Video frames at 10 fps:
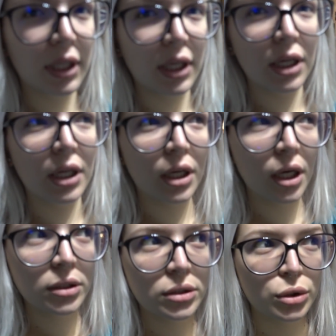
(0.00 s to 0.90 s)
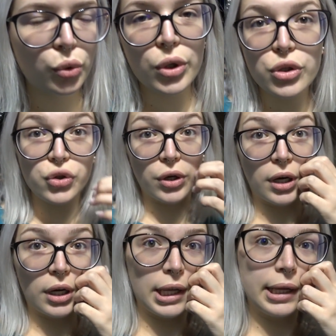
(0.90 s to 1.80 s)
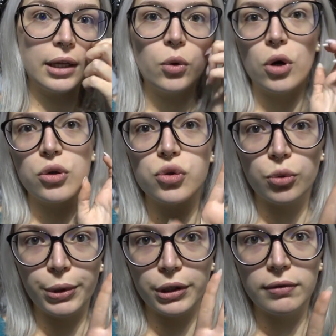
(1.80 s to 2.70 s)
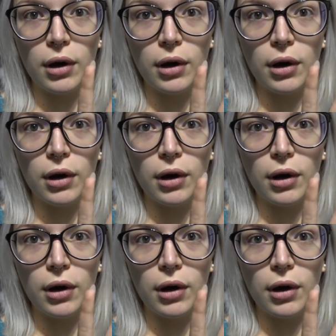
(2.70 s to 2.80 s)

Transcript: questi due giorni in cui ho stoppa di